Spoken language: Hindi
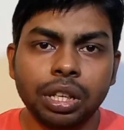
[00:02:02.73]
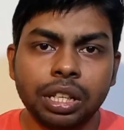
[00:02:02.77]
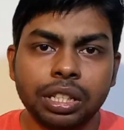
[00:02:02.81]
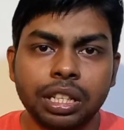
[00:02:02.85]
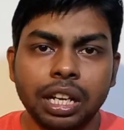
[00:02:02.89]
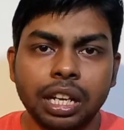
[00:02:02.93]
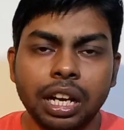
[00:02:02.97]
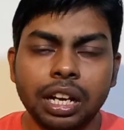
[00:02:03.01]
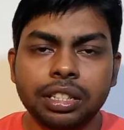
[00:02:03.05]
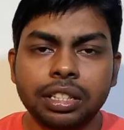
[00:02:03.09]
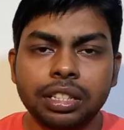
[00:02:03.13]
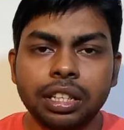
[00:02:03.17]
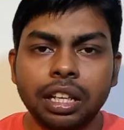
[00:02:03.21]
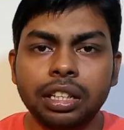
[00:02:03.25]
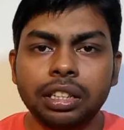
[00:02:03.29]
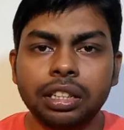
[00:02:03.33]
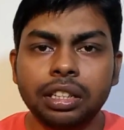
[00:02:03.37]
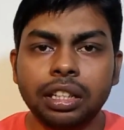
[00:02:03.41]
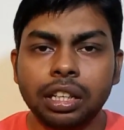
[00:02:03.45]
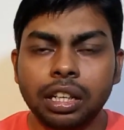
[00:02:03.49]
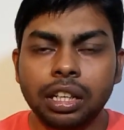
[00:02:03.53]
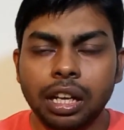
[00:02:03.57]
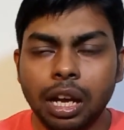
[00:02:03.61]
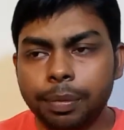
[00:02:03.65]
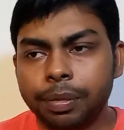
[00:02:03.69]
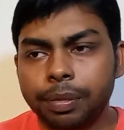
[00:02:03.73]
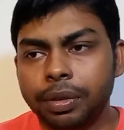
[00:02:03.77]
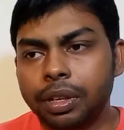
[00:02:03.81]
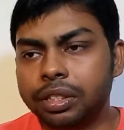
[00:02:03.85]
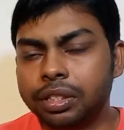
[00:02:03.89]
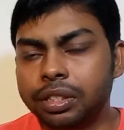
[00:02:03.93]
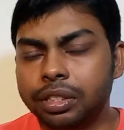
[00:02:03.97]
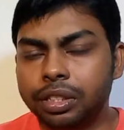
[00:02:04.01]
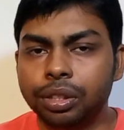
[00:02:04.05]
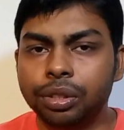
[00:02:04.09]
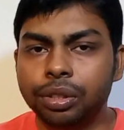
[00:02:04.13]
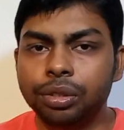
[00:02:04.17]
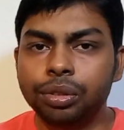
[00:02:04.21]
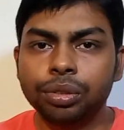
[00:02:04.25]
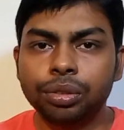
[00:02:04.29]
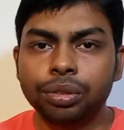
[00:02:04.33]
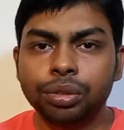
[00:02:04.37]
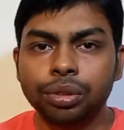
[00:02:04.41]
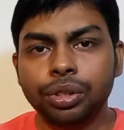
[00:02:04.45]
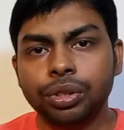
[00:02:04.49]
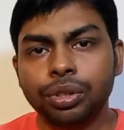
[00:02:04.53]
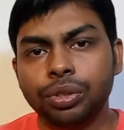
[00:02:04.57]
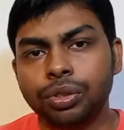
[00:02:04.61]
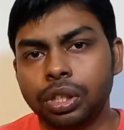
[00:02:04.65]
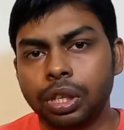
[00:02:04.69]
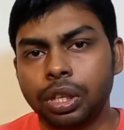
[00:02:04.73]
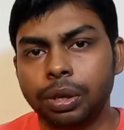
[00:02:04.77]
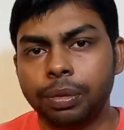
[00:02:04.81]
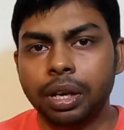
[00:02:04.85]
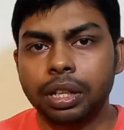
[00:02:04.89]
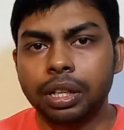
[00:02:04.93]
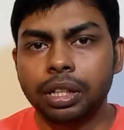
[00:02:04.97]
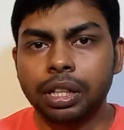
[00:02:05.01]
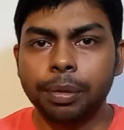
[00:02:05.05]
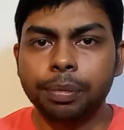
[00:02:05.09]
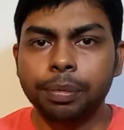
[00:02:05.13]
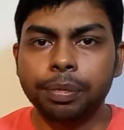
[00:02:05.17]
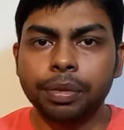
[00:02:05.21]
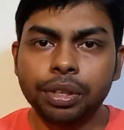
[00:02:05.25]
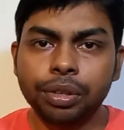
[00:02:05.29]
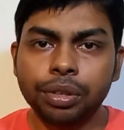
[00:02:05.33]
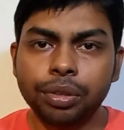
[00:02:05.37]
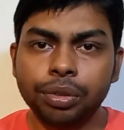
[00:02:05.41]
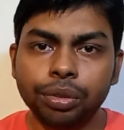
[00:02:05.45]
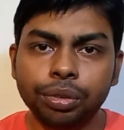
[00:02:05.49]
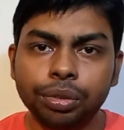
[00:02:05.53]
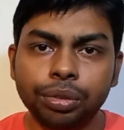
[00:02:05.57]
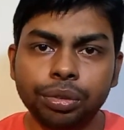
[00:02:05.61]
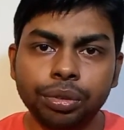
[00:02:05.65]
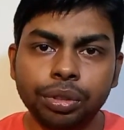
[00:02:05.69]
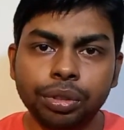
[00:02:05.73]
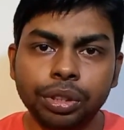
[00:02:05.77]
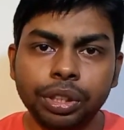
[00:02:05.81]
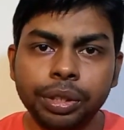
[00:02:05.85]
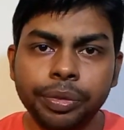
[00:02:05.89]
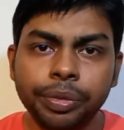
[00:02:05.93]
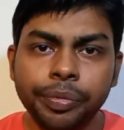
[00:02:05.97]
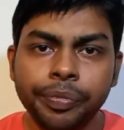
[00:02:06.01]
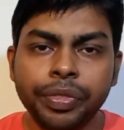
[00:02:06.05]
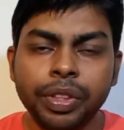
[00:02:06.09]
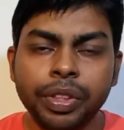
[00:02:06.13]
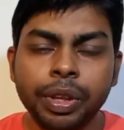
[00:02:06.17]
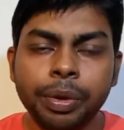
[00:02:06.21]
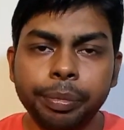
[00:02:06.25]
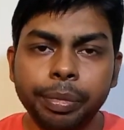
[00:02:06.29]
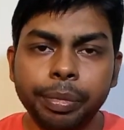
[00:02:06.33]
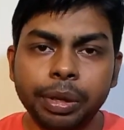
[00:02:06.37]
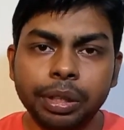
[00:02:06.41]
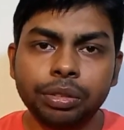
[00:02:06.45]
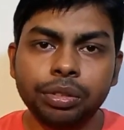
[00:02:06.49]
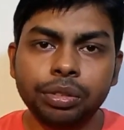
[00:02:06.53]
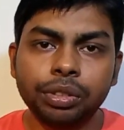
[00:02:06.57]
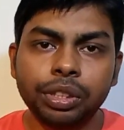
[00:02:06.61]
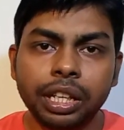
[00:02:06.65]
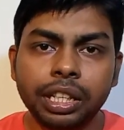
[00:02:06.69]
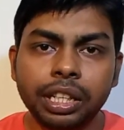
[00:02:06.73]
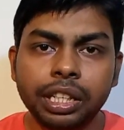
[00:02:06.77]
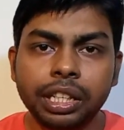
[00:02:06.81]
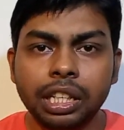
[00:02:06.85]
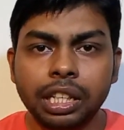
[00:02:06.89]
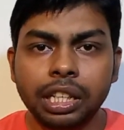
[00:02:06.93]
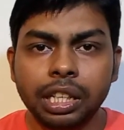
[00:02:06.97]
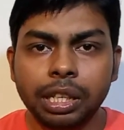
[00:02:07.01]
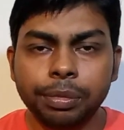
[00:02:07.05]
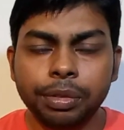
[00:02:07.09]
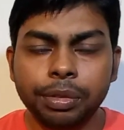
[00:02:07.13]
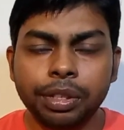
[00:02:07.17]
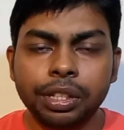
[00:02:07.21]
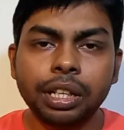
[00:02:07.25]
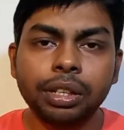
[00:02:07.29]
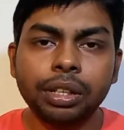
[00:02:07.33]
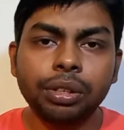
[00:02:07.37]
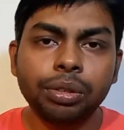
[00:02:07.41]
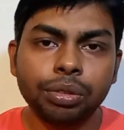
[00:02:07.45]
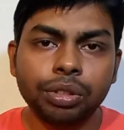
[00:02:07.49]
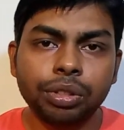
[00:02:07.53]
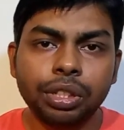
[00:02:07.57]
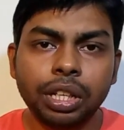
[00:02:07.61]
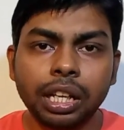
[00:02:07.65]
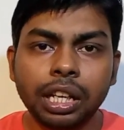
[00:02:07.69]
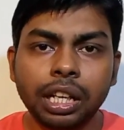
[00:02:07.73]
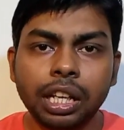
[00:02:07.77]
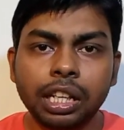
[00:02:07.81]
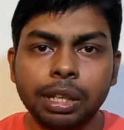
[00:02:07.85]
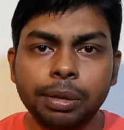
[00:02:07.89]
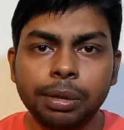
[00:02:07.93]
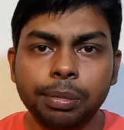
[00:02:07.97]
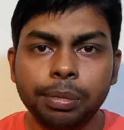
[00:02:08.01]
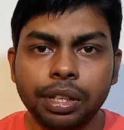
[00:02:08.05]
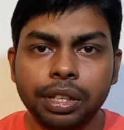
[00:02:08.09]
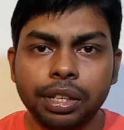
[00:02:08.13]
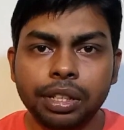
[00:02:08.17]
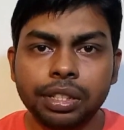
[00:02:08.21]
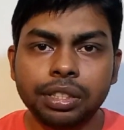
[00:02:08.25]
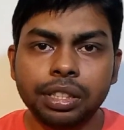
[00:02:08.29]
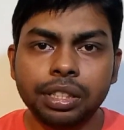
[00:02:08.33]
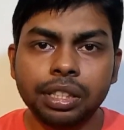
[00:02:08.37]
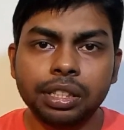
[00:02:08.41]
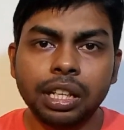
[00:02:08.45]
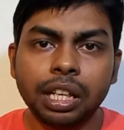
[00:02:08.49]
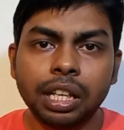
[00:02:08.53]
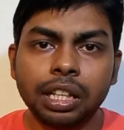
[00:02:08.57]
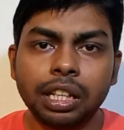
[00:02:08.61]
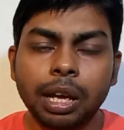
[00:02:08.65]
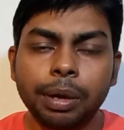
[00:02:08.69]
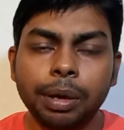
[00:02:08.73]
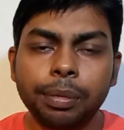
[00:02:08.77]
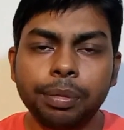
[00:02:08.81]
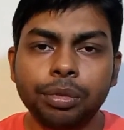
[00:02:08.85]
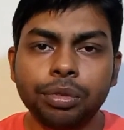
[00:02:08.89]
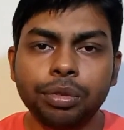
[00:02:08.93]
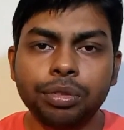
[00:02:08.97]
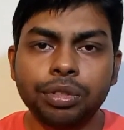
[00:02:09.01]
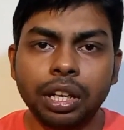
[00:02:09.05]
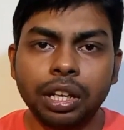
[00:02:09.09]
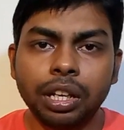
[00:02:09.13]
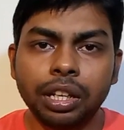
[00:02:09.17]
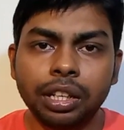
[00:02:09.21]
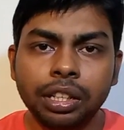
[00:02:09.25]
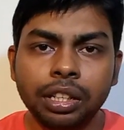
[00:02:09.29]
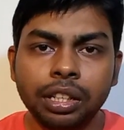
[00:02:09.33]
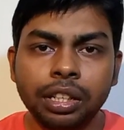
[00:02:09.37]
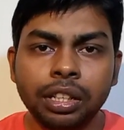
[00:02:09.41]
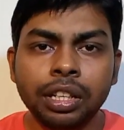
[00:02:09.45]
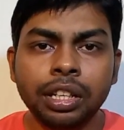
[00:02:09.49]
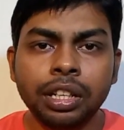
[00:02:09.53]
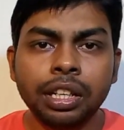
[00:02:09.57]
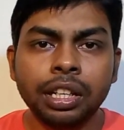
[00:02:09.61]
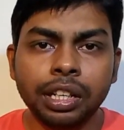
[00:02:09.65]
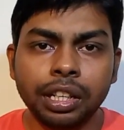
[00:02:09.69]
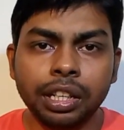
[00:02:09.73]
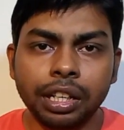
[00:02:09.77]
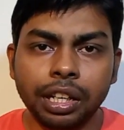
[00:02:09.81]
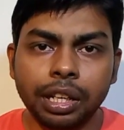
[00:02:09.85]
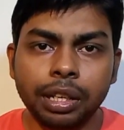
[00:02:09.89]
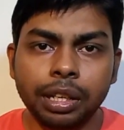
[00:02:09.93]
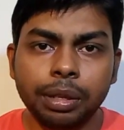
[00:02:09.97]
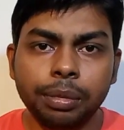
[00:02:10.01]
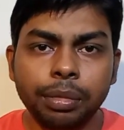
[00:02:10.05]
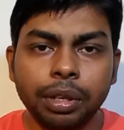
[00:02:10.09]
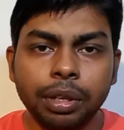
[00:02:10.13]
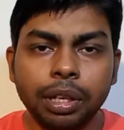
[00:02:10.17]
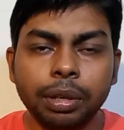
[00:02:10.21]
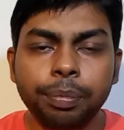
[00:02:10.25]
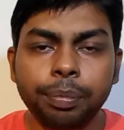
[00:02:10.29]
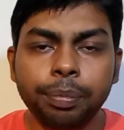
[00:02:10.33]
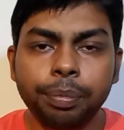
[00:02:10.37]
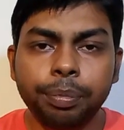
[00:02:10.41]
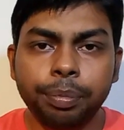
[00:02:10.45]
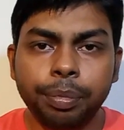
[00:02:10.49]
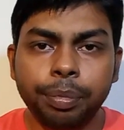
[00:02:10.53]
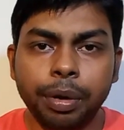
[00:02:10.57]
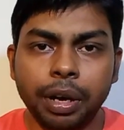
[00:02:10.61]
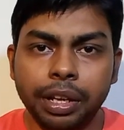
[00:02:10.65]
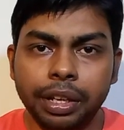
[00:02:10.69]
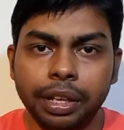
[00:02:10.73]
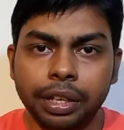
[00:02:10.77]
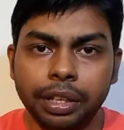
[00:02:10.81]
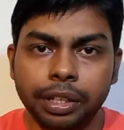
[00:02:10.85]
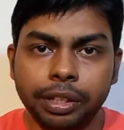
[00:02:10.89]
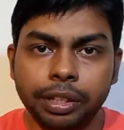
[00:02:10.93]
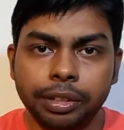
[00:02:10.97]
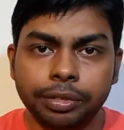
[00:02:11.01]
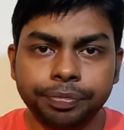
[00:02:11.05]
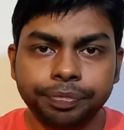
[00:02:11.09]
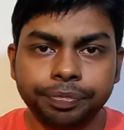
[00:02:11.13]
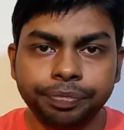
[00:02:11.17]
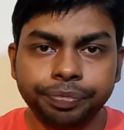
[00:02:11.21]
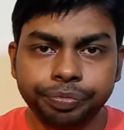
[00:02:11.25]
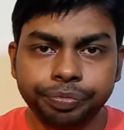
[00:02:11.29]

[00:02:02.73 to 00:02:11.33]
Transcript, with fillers: या चार साल तक आपकी अच्छी ग्रोथ होगी उसके बाद आपकी ग्रोथ होनी बंद हो जाएगी लिमिटेड हो जाएगा कि भाई इससे ज़्यादा आपको सैलरी नहीं मिल पाएगी